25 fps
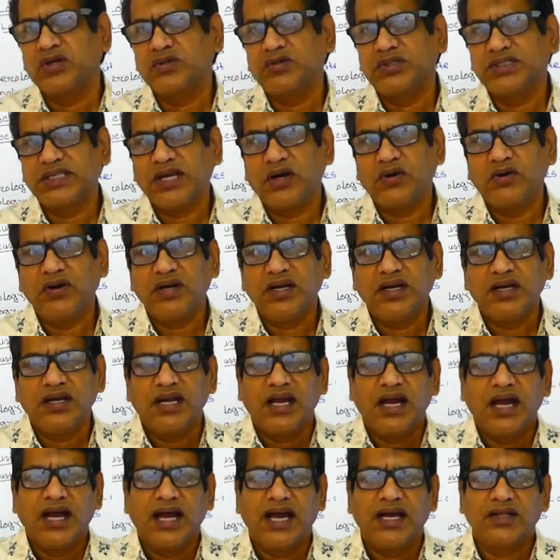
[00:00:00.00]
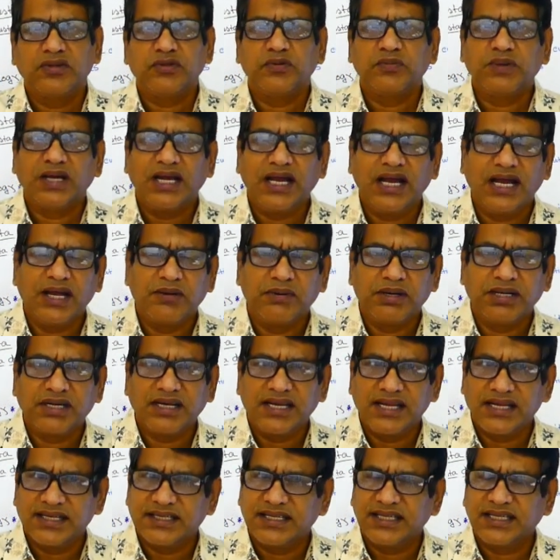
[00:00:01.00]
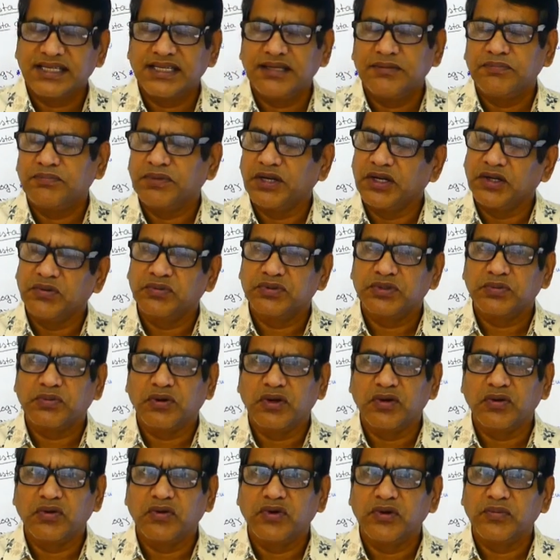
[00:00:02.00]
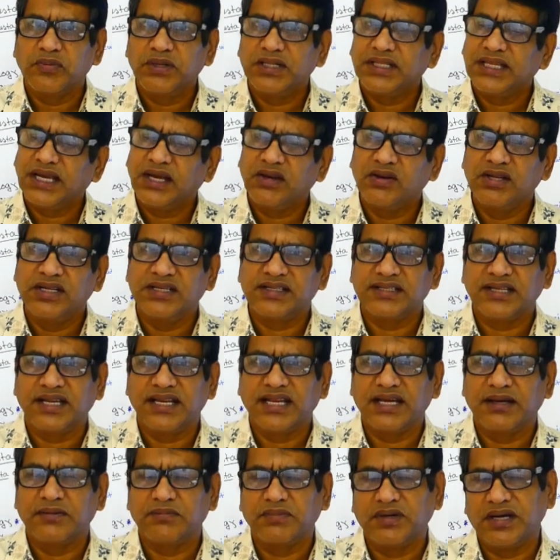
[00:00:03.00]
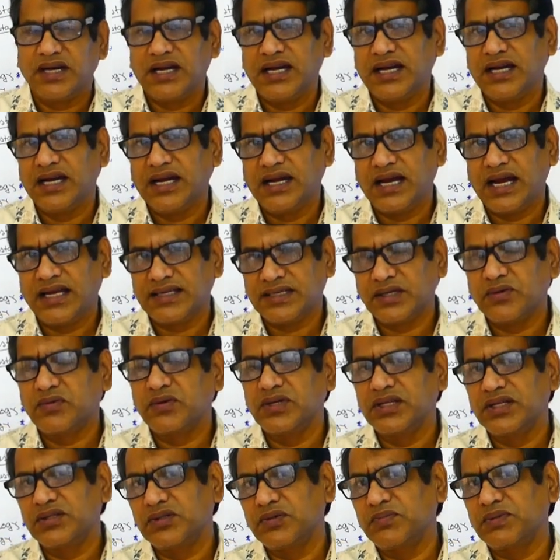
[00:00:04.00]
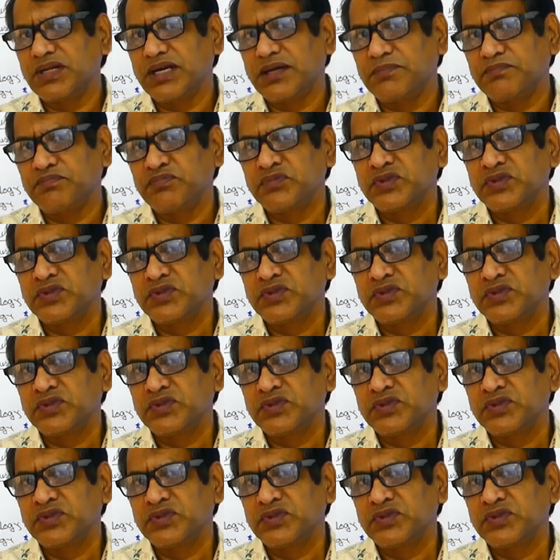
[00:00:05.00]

তো যাই হোক তোমরা আমার ক্লাসটাকে ভালো মতো ফলো করবে তাহলে ইনশাল্লাহ আশা করি তোমরা